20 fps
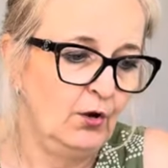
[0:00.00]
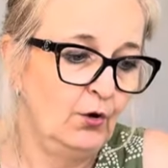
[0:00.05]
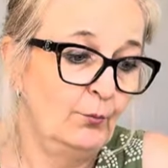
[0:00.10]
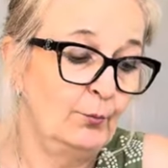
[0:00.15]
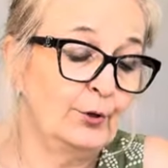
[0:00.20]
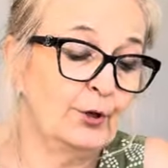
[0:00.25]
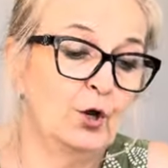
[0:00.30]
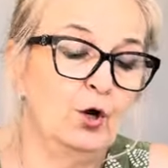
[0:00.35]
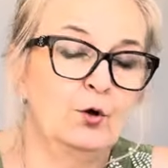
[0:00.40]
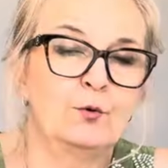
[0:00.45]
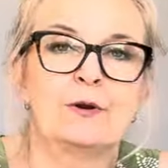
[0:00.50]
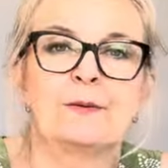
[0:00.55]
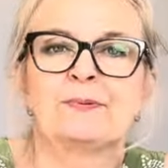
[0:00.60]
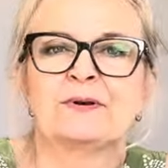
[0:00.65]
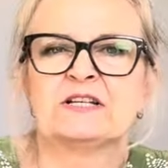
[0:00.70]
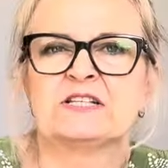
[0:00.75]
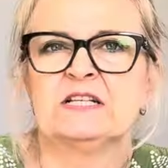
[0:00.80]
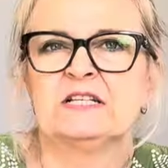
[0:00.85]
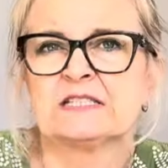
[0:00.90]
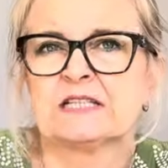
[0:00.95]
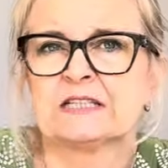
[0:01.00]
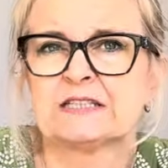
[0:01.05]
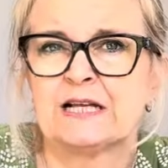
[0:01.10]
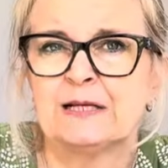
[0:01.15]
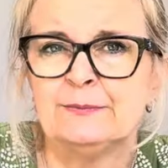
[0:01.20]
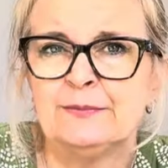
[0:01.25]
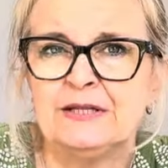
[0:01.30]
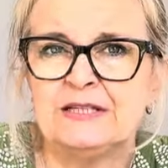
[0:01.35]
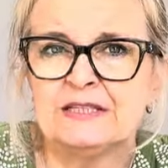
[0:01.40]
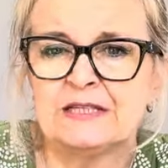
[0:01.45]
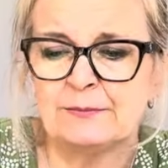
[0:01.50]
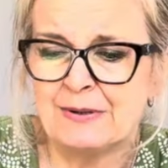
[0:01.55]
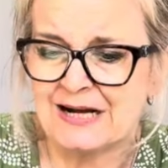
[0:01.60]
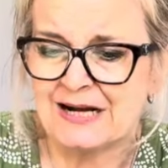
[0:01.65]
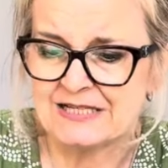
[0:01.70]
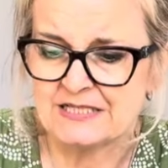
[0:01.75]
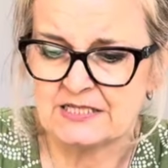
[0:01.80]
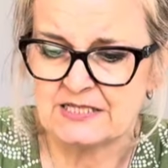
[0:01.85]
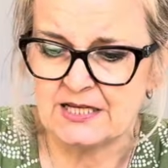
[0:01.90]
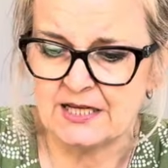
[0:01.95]
però è una presenza talmente
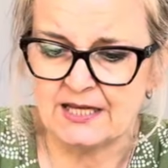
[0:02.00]
bassa